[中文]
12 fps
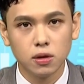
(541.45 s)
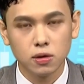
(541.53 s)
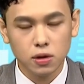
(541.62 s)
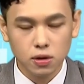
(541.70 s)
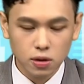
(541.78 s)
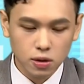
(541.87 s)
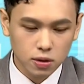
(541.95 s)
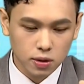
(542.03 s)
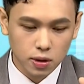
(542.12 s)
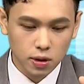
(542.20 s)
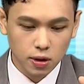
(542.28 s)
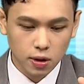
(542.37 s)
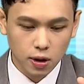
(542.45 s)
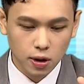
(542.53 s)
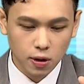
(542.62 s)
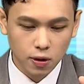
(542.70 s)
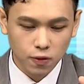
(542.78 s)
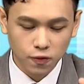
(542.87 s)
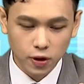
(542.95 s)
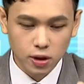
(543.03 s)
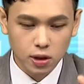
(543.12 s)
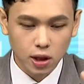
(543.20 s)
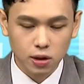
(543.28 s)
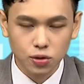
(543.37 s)
这是非
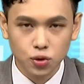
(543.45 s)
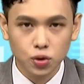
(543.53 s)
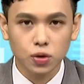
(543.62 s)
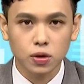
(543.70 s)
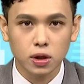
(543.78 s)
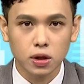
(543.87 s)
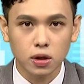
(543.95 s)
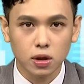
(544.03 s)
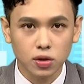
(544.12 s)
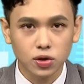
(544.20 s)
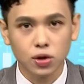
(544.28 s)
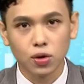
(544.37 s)
常的具体而且